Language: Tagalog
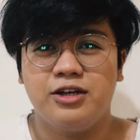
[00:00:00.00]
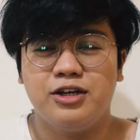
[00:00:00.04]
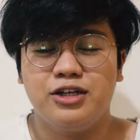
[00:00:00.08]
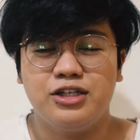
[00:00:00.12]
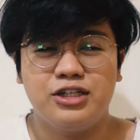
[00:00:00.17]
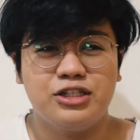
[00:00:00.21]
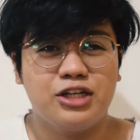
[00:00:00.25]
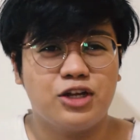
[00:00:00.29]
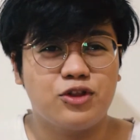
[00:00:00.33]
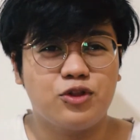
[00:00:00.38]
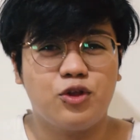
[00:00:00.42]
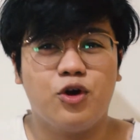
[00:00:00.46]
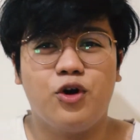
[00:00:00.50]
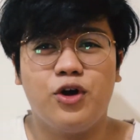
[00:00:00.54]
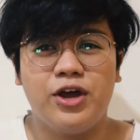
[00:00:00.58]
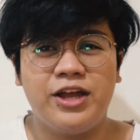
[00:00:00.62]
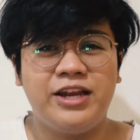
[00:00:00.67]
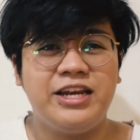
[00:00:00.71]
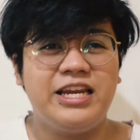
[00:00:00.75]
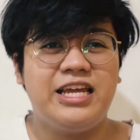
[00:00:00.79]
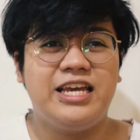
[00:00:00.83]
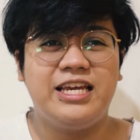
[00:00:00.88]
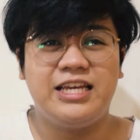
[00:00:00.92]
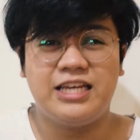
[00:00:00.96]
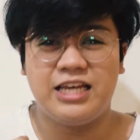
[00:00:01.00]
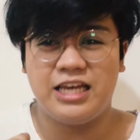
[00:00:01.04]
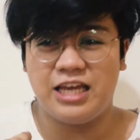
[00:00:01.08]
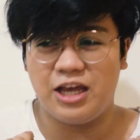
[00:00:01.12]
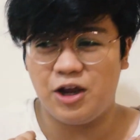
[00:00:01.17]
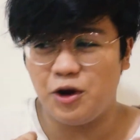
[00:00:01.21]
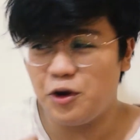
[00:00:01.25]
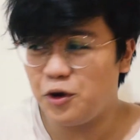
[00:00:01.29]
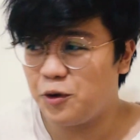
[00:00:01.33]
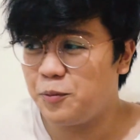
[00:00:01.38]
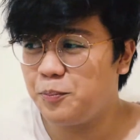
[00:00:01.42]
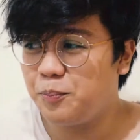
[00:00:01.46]
siya to in
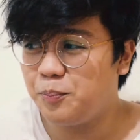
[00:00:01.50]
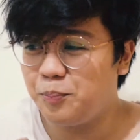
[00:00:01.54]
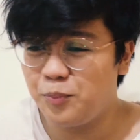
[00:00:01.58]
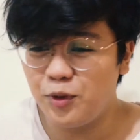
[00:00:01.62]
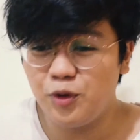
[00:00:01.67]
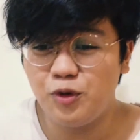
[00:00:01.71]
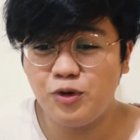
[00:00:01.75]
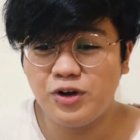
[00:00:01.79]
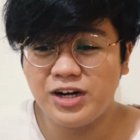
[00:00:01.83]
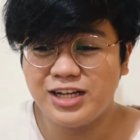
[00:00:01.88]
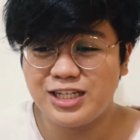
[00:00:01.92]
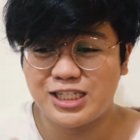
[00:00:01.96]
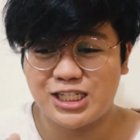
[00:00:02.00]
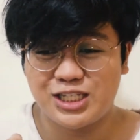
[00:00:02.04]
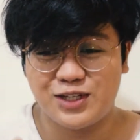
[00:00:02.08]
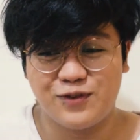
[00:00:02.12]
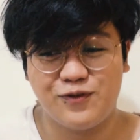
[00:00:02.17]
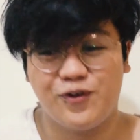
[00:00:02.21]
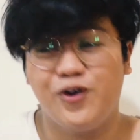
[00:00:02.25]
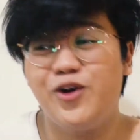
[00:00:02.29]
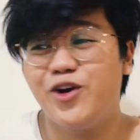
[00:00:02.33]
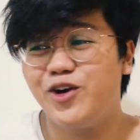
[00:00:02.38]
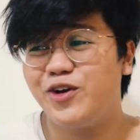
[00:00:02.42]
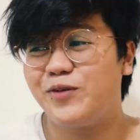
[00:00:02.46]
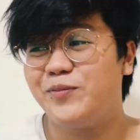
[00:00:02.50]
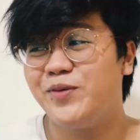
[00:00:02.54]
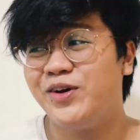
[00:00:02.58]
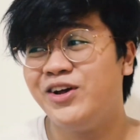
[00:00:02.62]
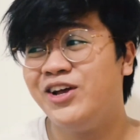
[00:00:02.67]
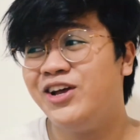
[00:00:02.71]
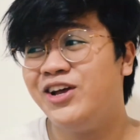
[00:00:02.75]
her purest form